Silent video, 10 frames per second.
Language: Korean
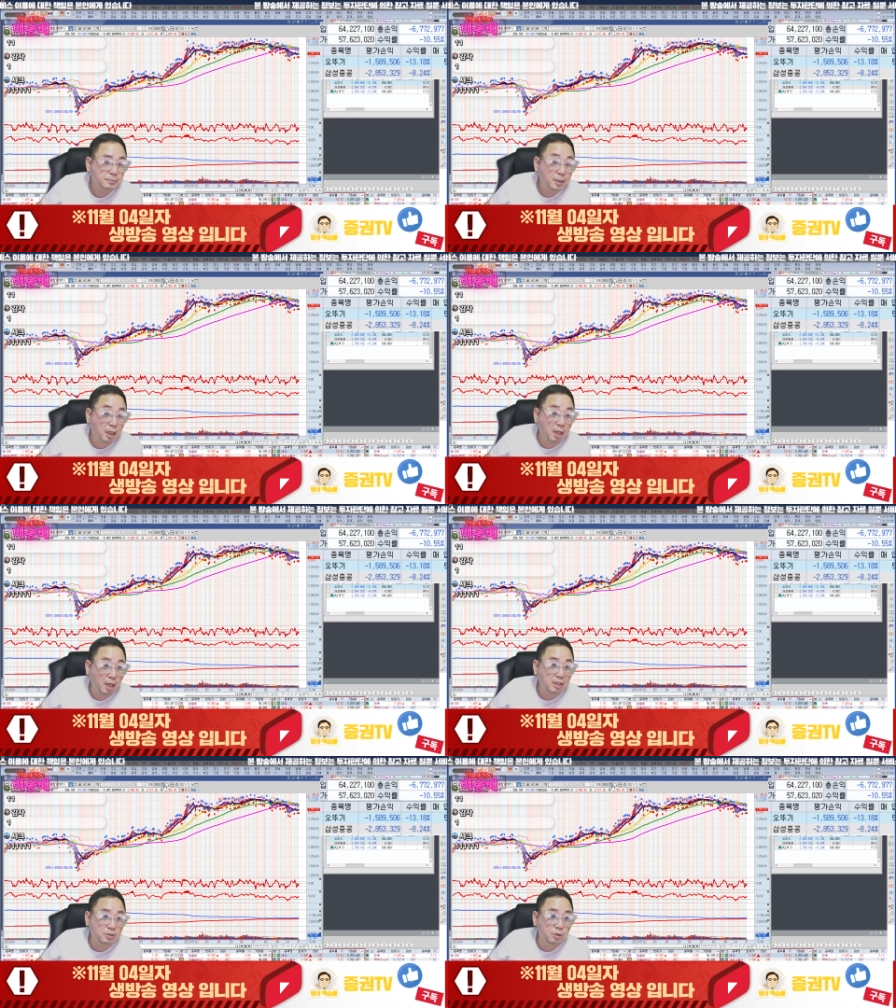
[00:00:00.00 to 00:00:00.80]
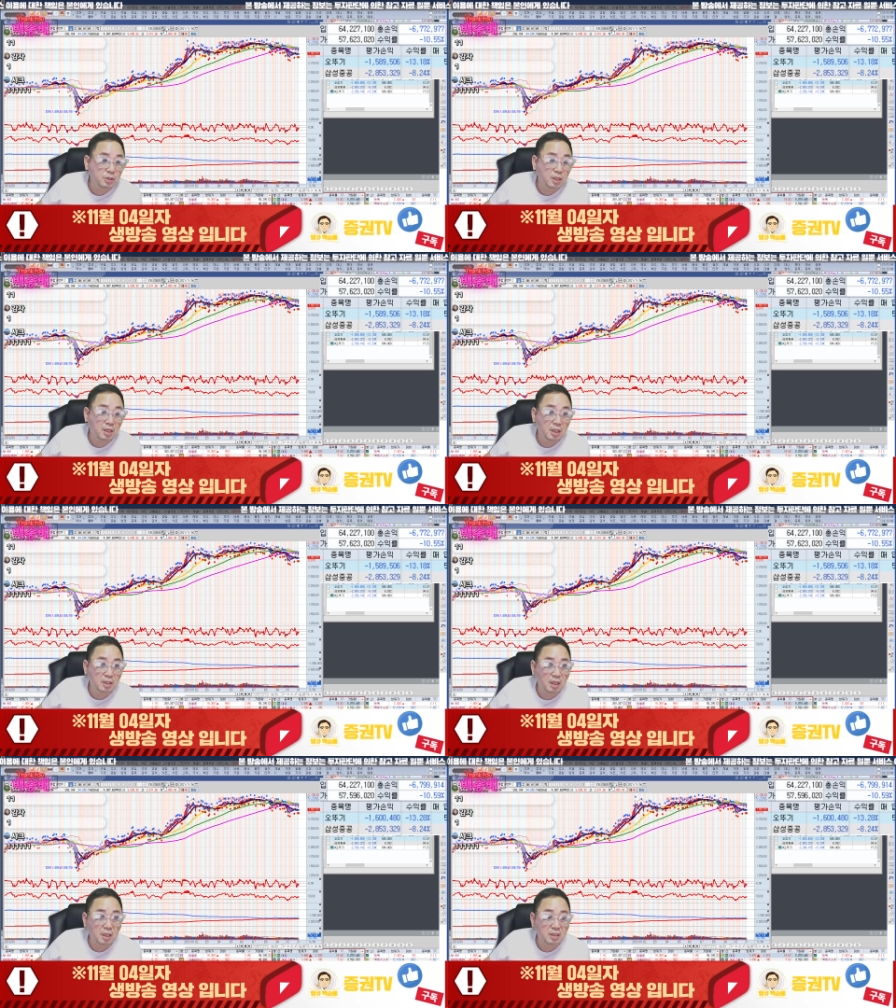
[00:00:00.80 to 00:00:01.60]
내 개인적인
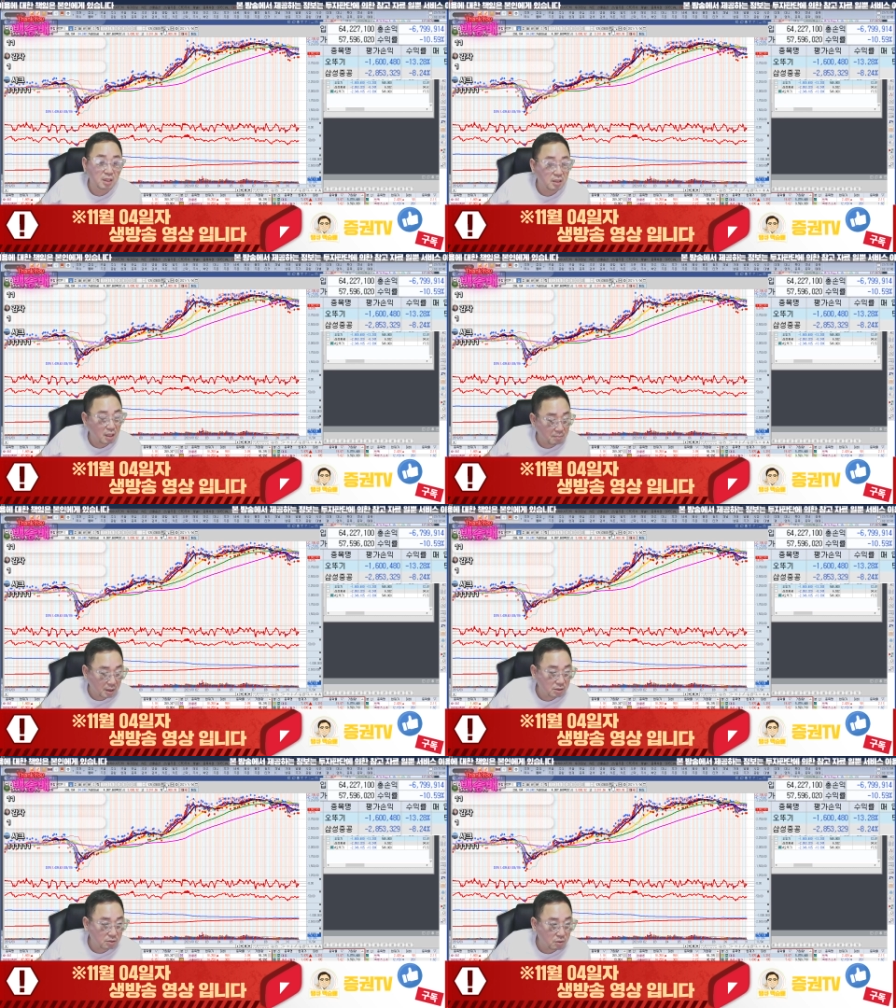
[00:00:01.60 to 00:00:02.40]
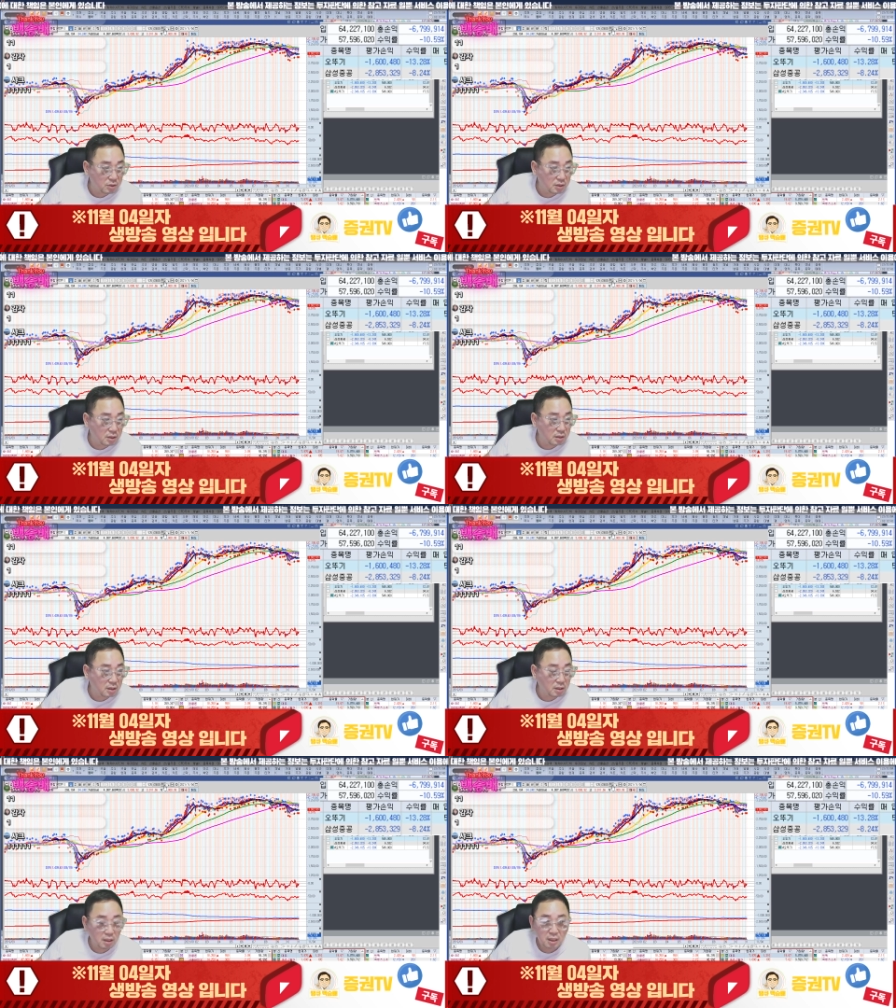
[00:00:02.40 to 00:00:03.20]
생각인데 그게 딱 맞아 떨어진다는
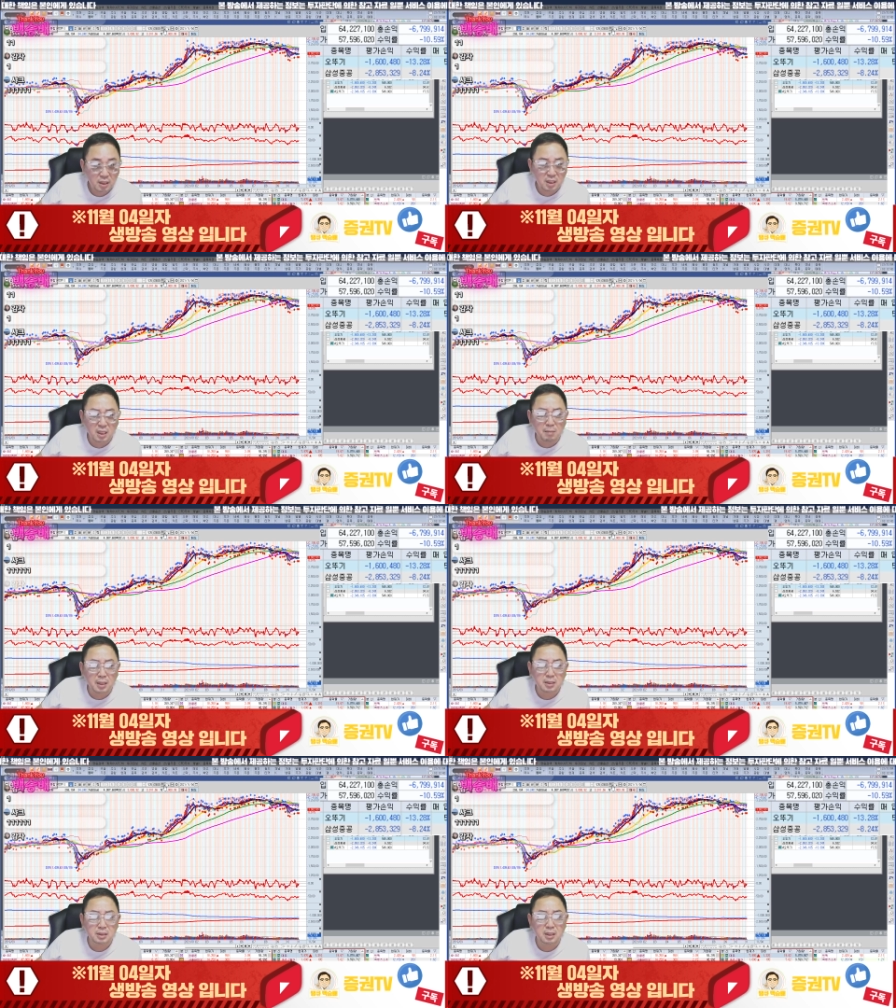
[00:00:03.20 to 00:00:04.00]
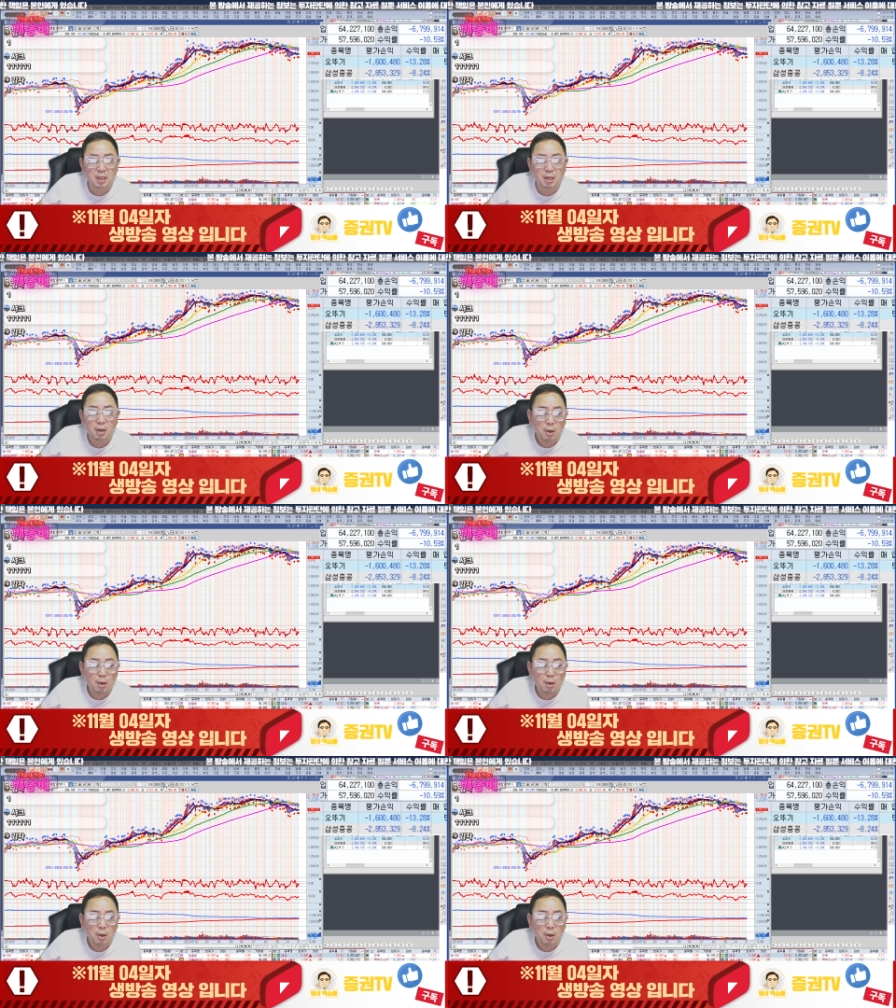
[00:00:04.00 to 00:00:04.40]
게 기가 막히잖아.